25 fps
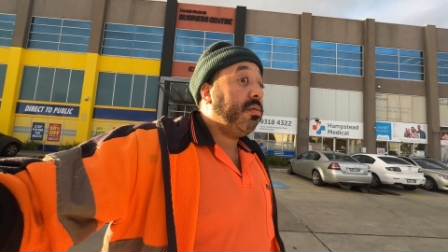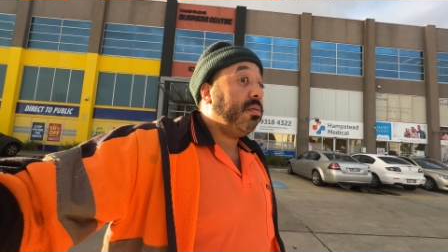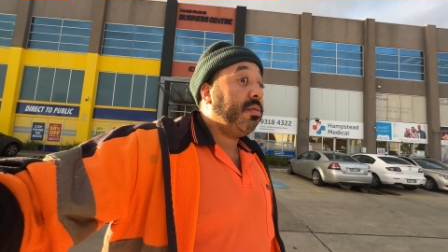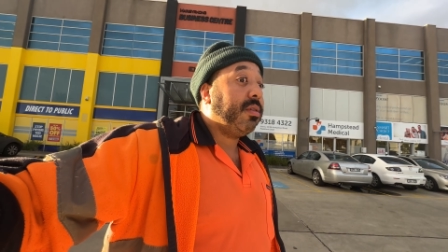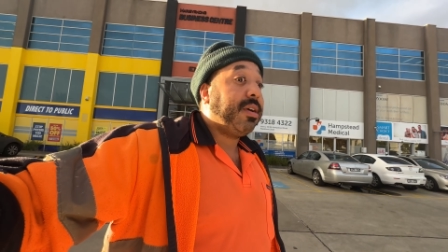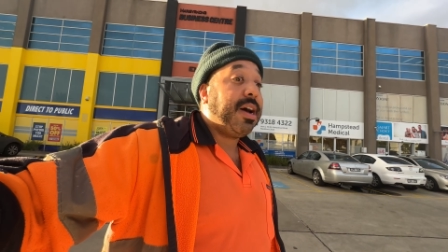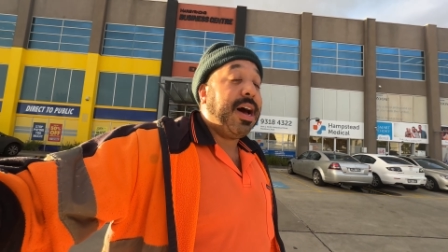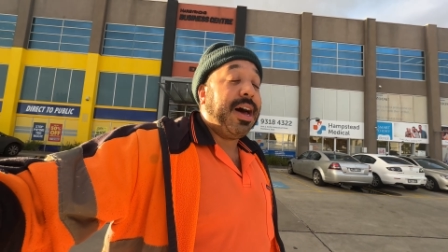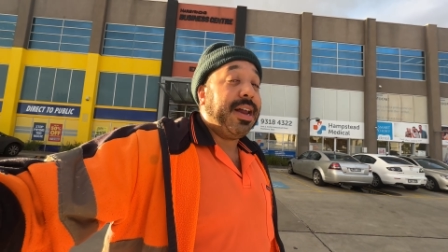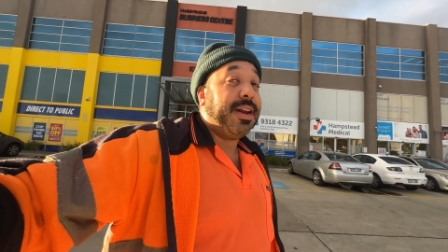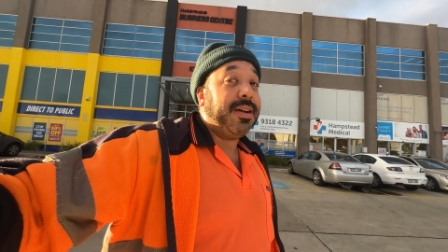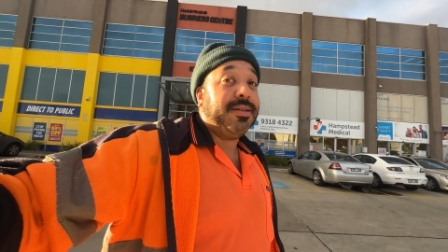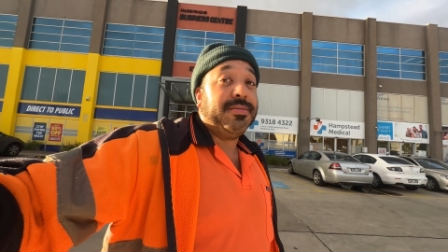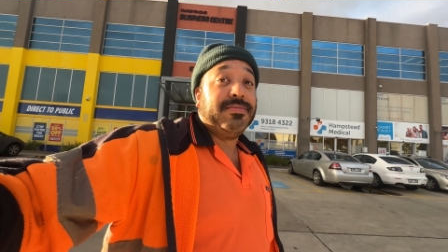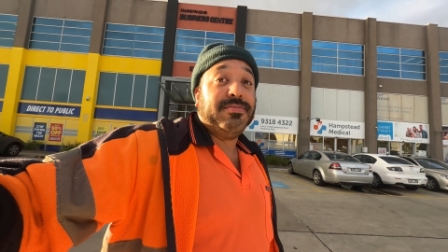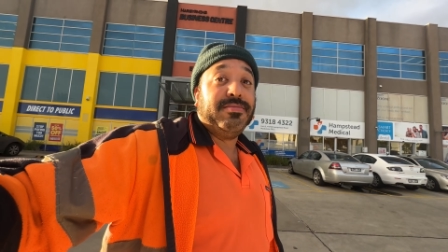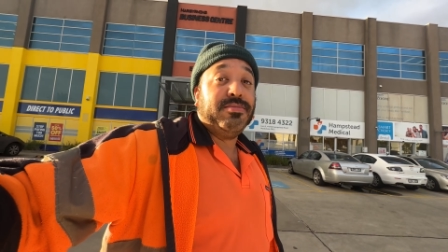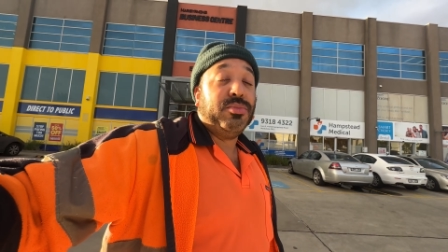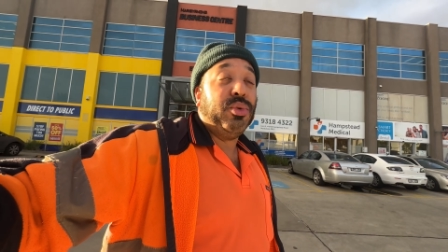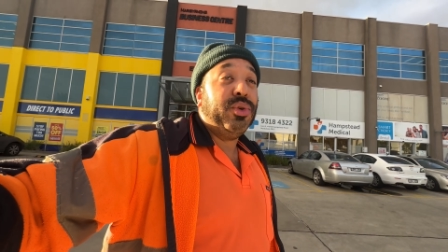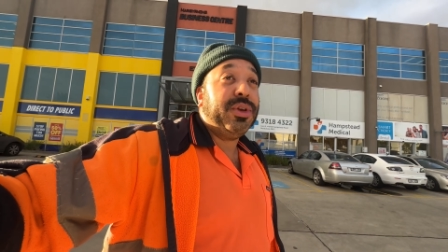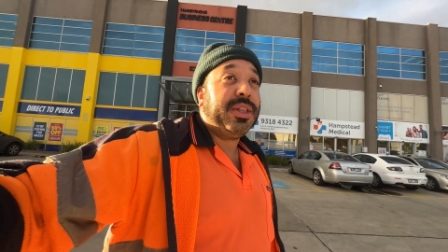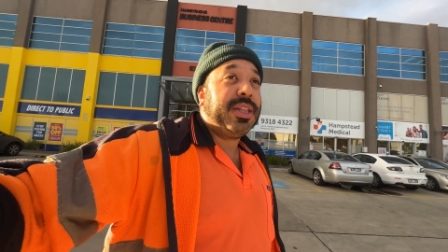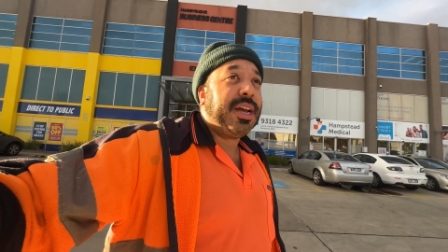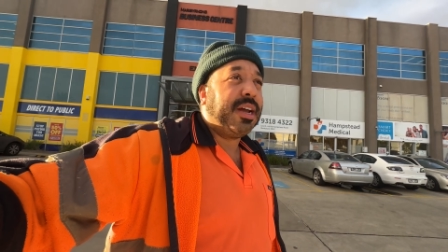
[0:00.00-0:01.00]
Cara,
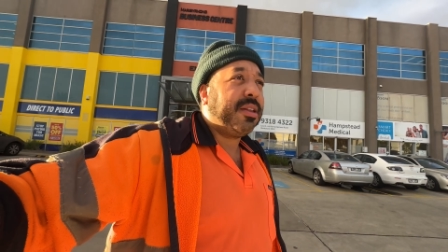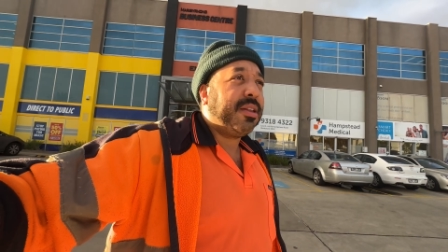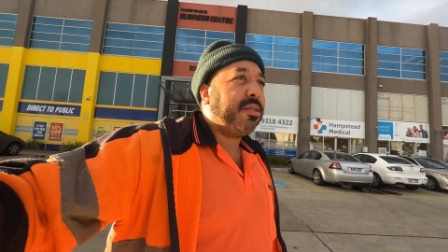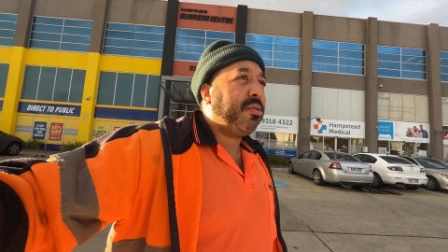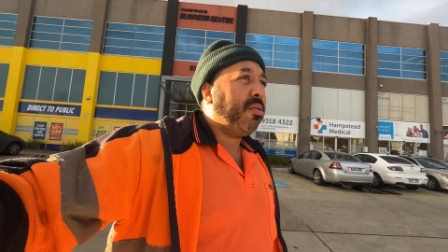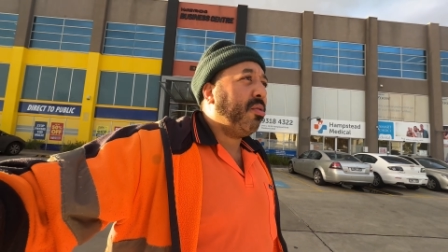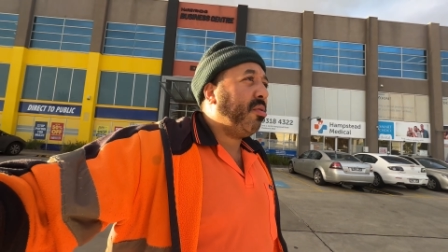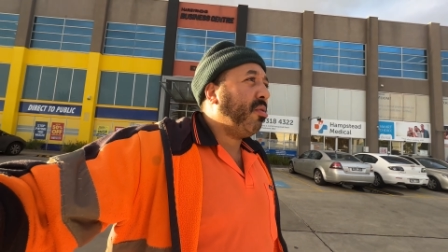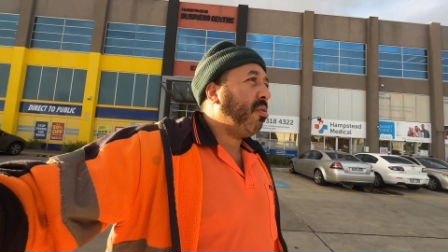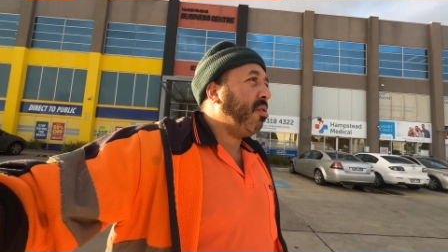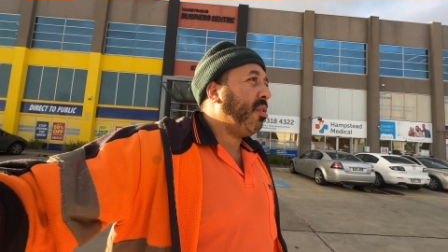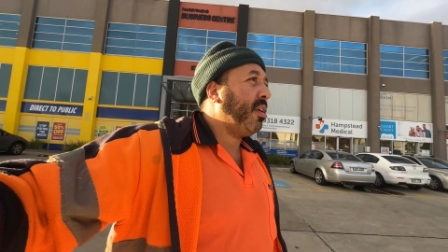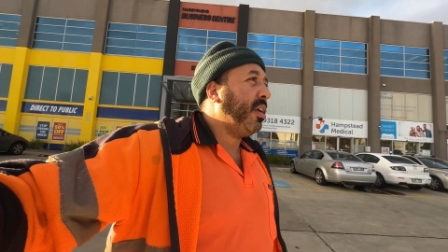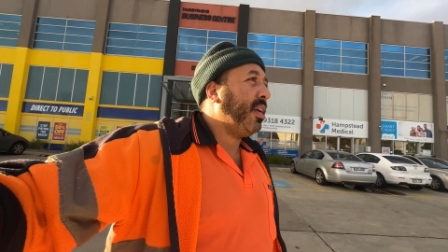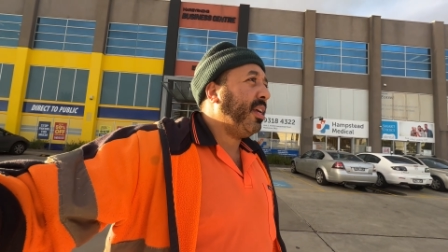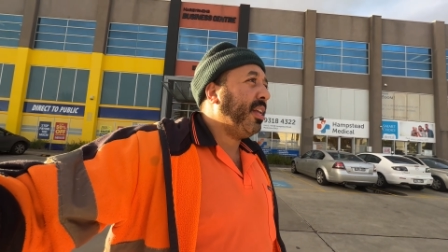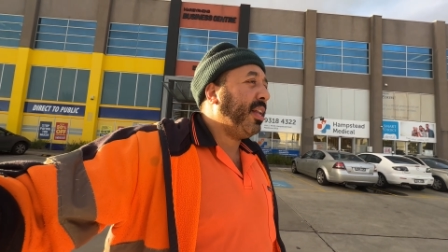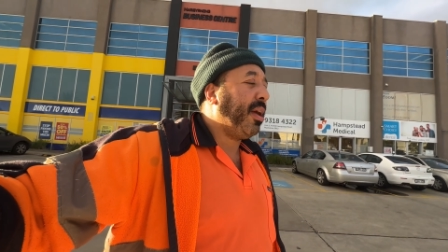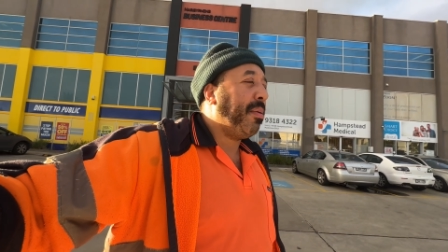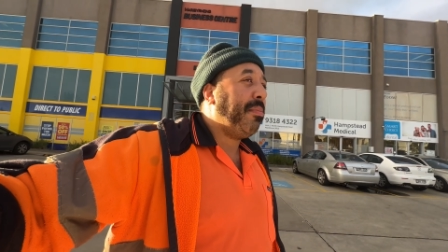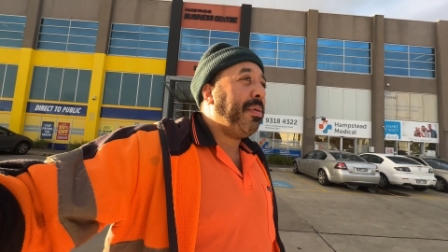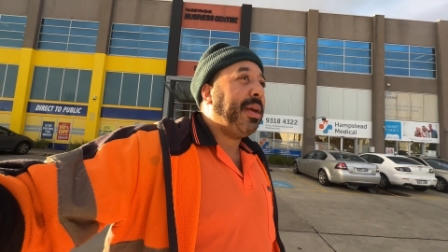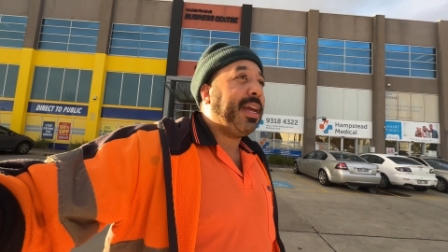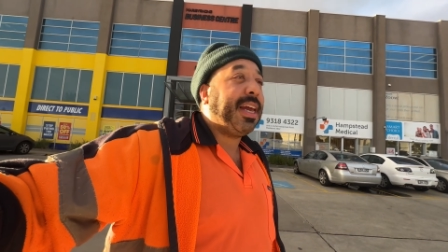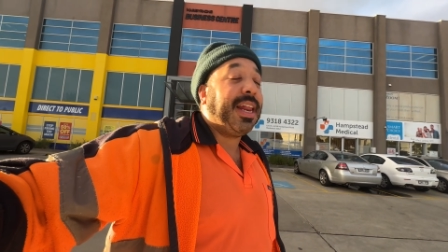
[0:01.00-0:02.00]
muita dor,
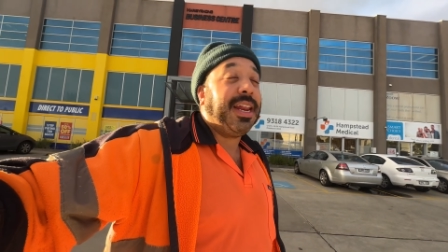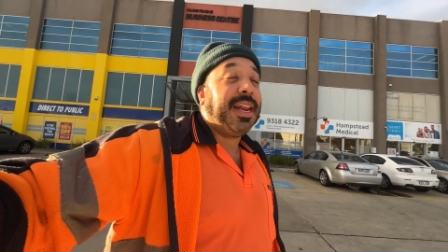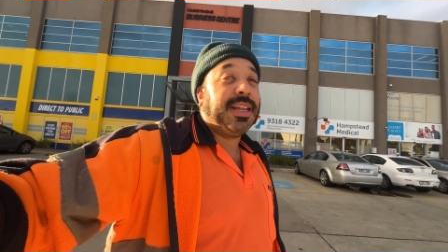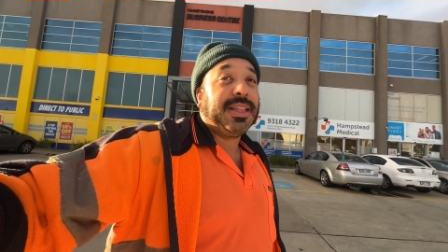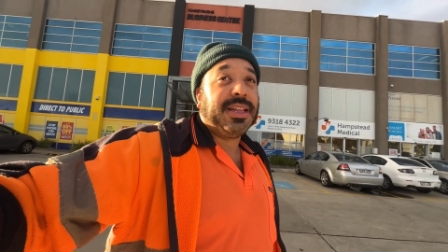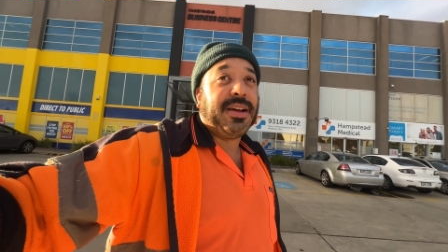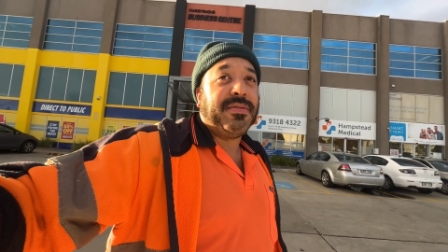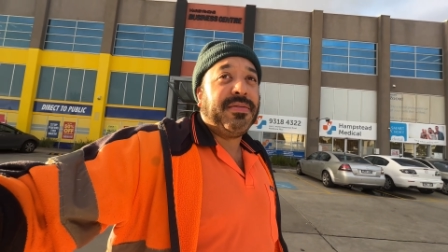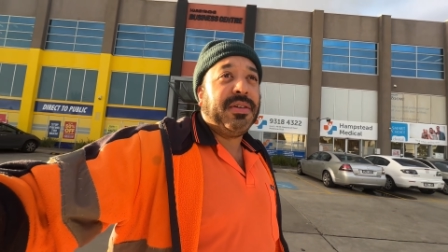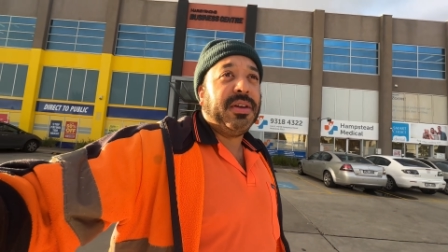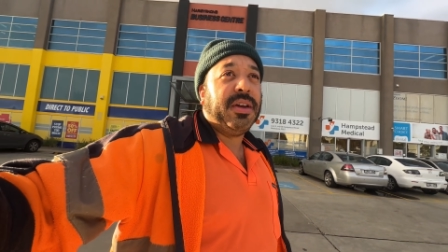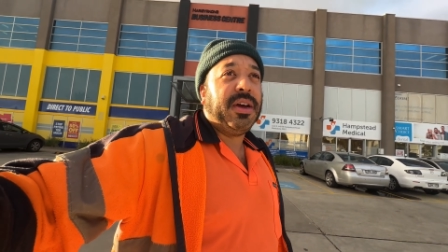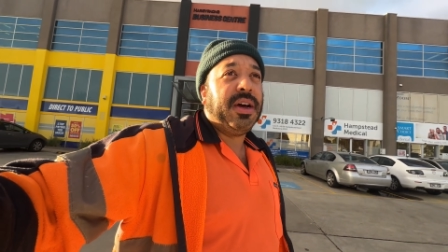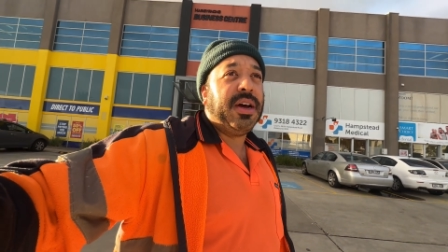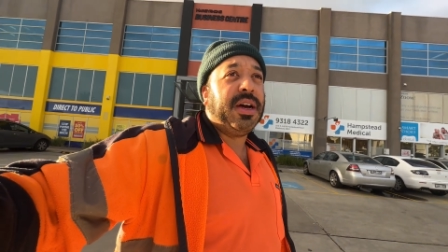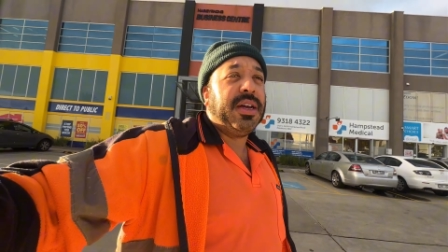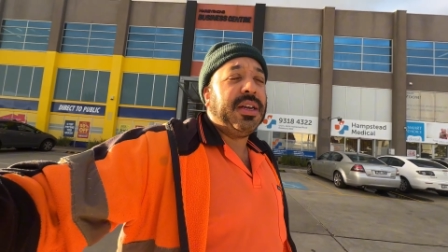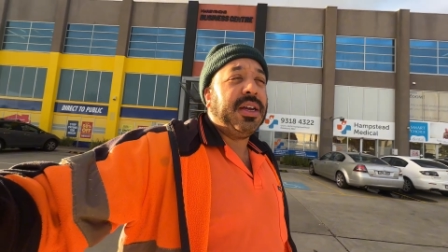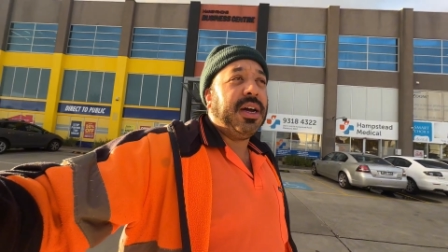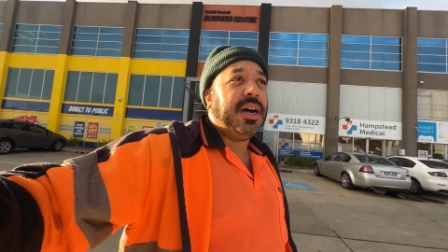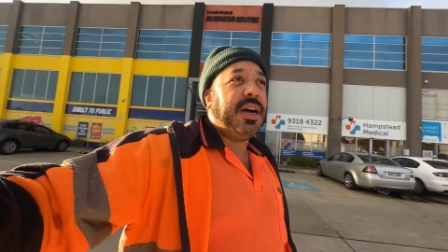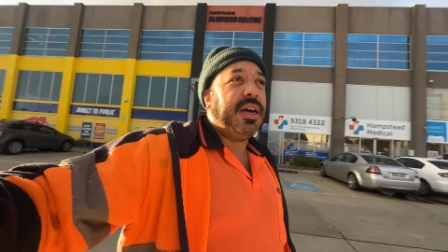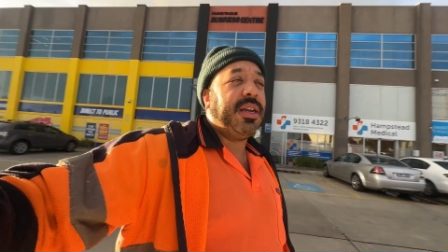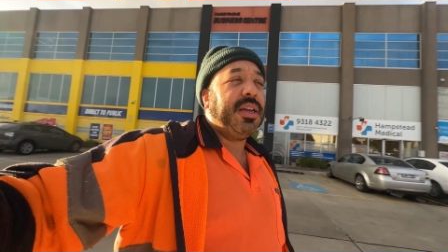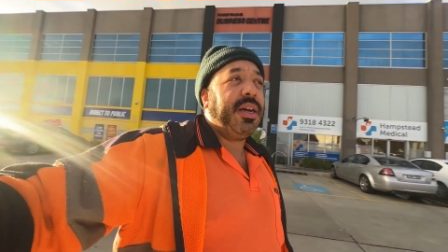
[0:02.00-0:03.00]
ainda bem que ela tava na,
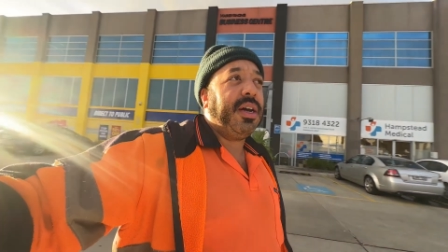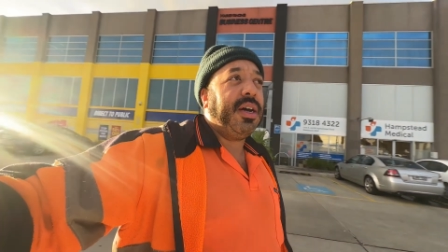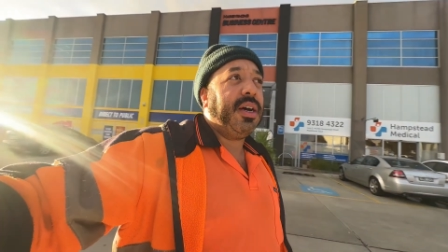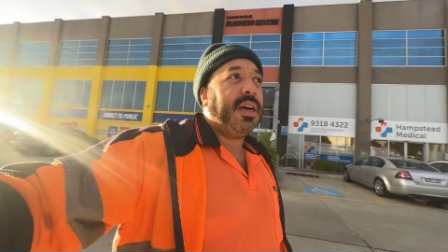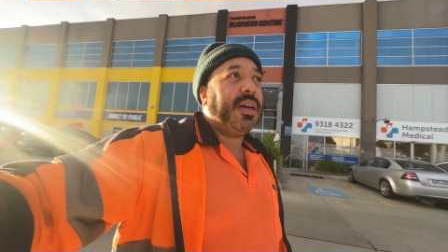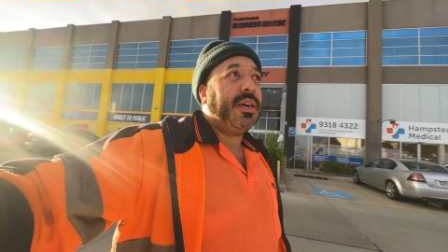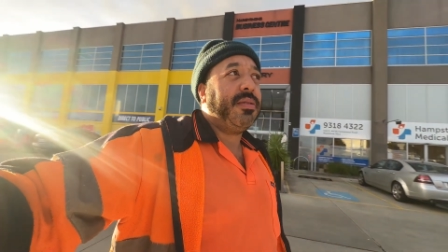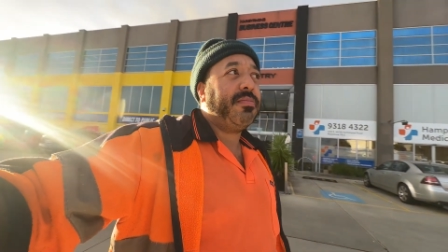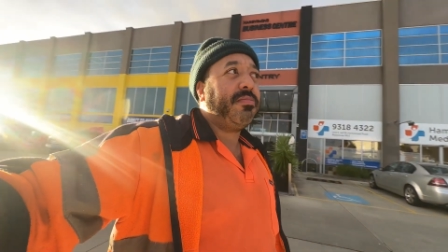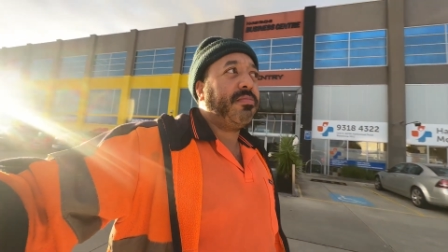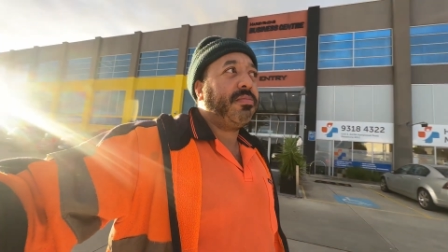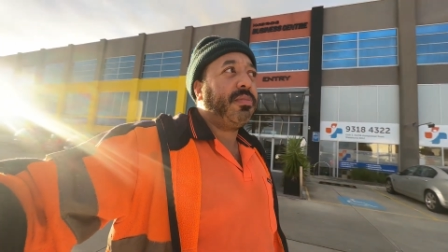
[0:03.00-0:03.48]
na, na,